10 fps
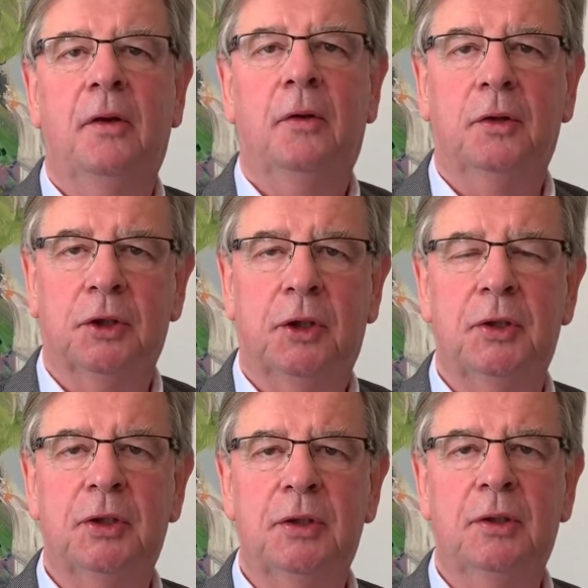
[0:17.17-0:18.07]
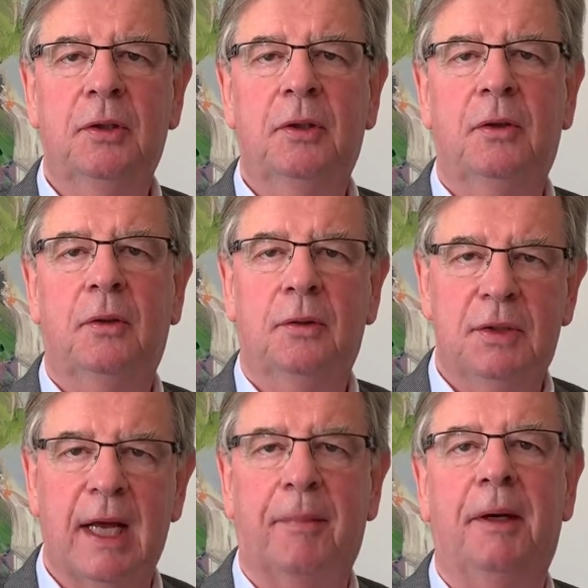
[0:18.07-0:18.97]
unterstützen und
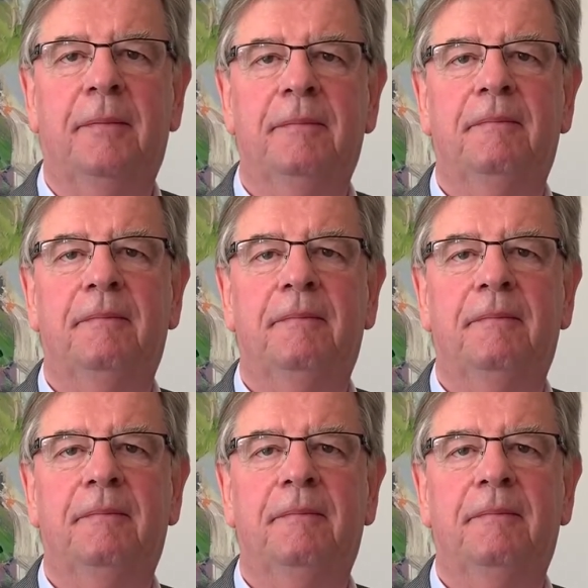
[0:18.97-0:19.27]
sammeln.